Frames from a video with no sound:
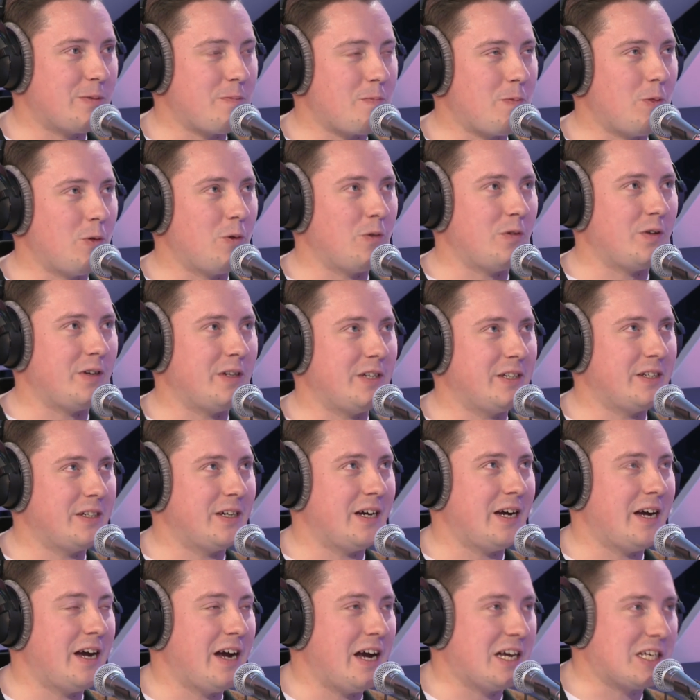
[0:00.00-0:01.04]
новые
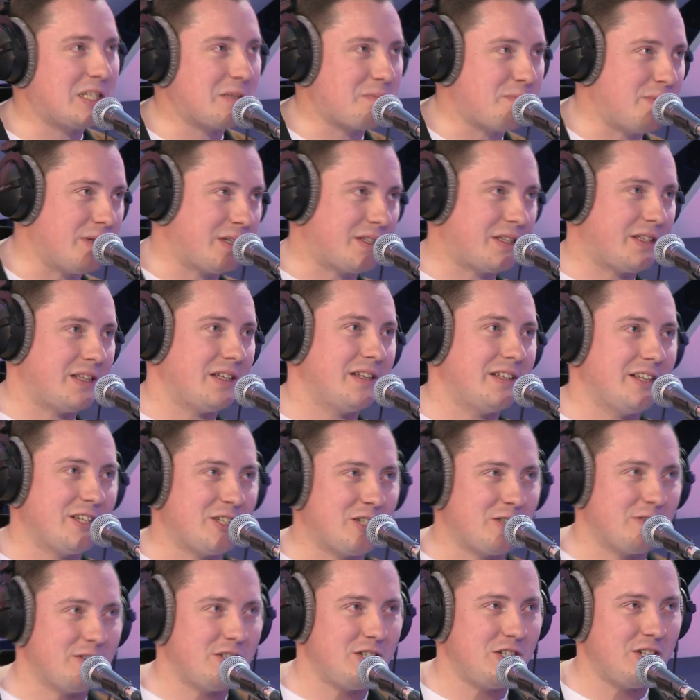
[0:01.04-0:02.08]
аспекты
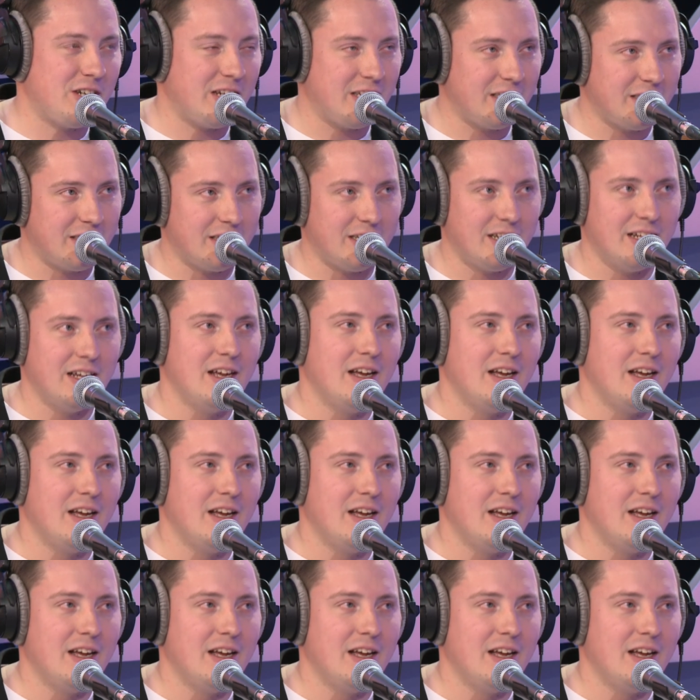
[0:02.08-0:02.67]
нашего счастья.